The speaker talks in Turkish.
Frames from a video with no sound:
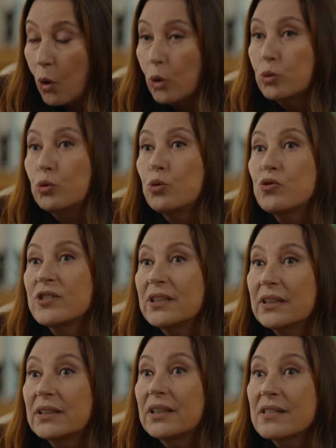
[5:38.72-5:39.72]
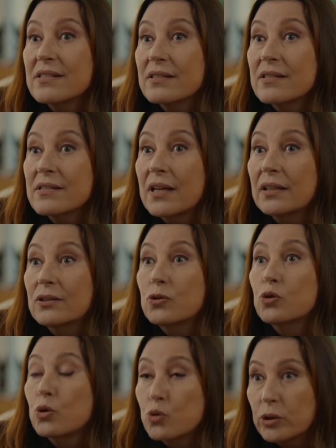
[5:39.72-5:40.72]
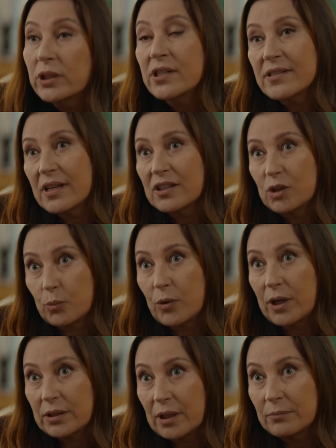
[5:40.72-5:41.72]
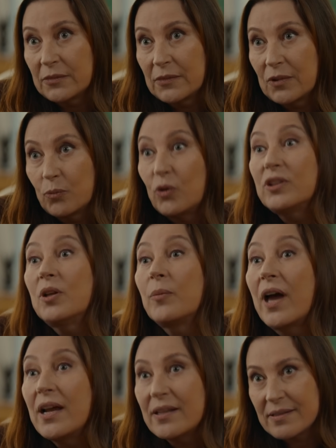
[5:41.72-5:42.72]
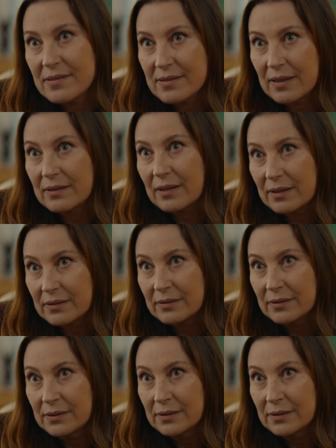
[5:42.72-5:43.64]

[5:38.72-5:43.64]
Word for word: 30 yıllık karısını sattı, çocuklarını sattı bu adam. Bu adam herkesi satar.